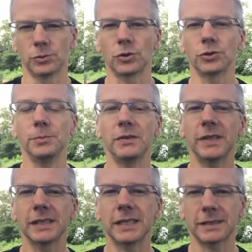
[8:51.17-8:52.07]
Donc en
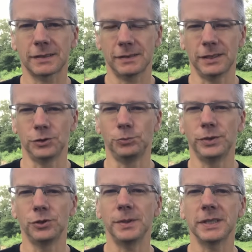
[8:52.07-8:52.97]
2024 et
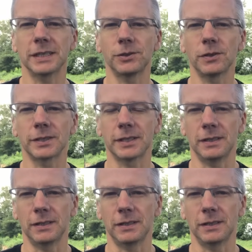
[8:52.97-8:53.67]
depuis 2014,